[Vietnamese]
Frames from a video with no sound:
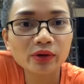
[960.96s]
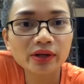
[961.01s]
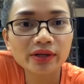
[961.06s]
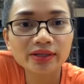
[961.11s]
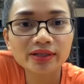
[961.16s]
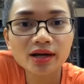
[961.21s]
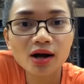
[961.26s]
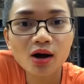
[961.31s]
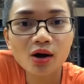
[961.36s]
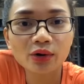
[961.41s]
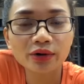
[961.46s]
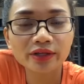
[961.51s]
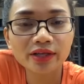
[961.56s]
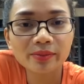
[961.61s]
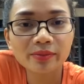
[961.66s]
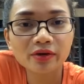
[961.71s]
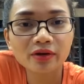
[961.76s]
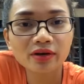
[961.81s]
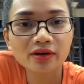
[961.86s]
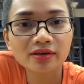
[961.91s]
người cứ hỏi nhé,
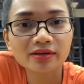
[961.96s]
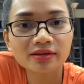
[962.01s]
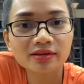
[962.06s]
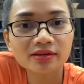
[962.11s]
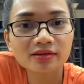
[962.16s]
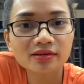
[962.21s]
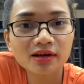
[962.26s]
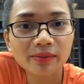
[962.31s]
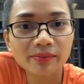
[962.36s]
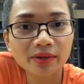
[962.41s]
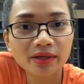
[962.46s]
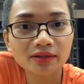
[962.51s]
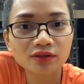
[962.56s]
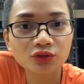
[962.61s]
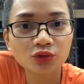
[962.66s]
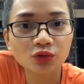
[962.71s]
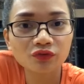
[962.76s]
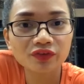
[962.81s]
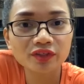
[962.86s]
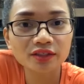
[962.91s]
mọi người cứ comment
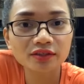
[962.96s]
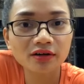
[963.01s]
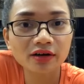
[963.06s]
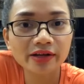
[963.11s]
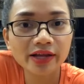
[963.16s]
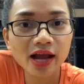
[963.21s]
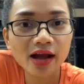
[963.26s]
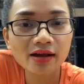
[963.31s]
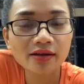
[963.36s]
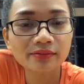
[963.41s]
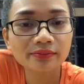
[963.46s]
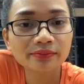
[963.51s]
xuống phía dưới nhé.